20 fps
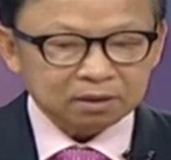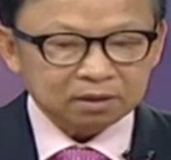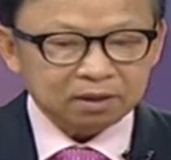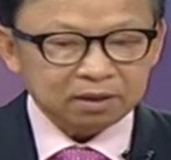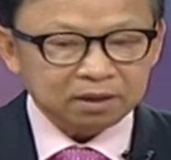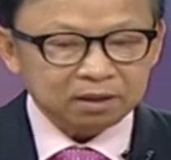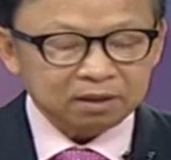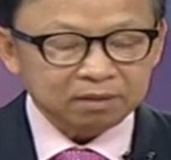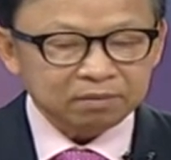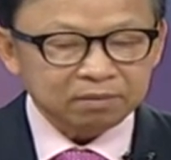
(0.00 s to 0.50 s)

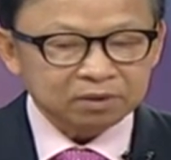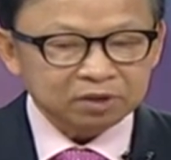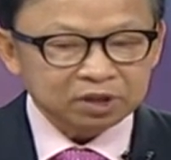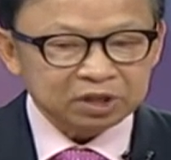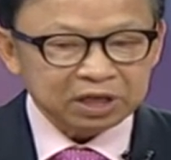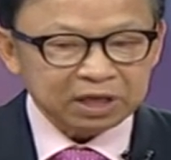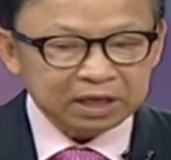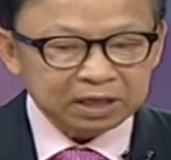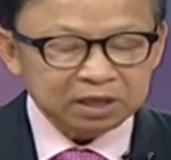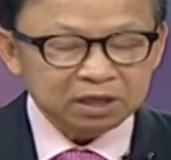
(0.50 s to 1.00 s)
thì
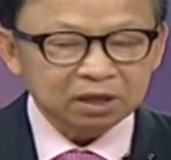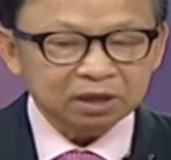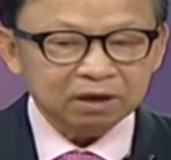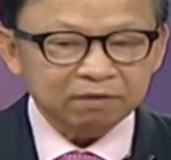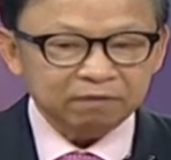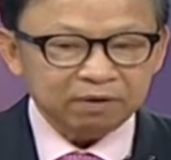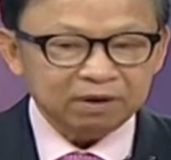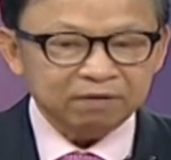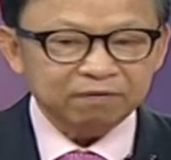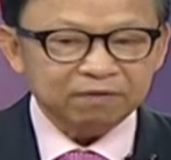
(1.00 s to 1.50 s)
chỉ những cái
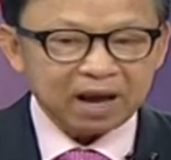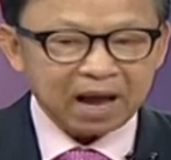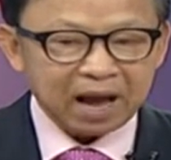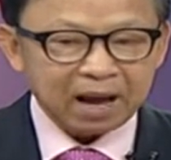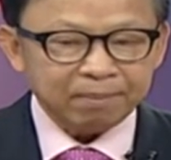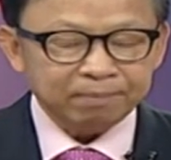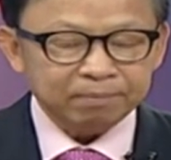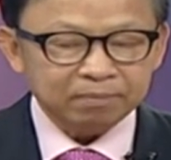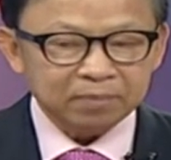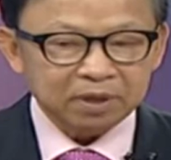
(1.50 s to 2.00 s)
vi
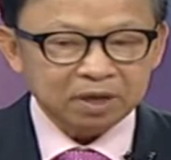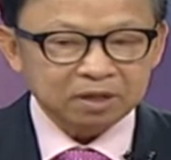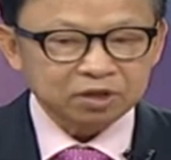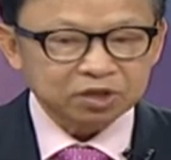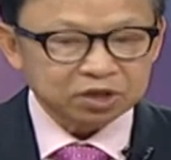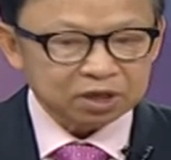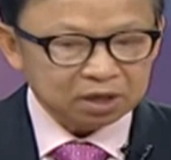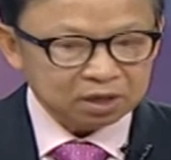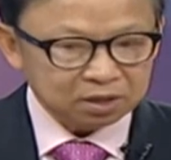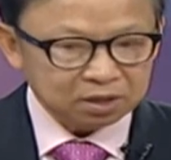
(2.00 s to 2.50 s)
phạm hình
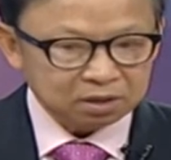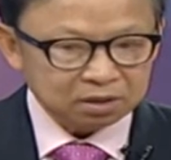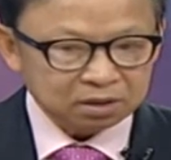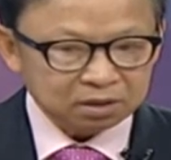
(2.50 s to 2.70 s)
sự